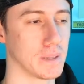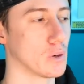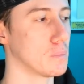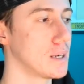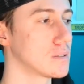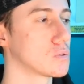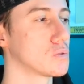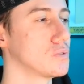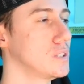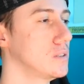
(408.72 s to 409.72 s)
pas normal ce
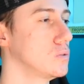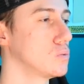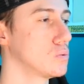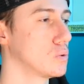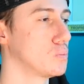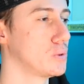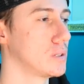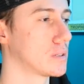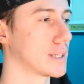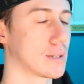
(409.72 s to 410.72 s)
qu'on vit, nous, depuis
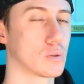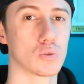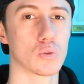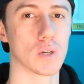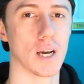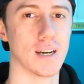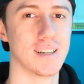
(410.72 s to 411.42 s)
quelques jours là.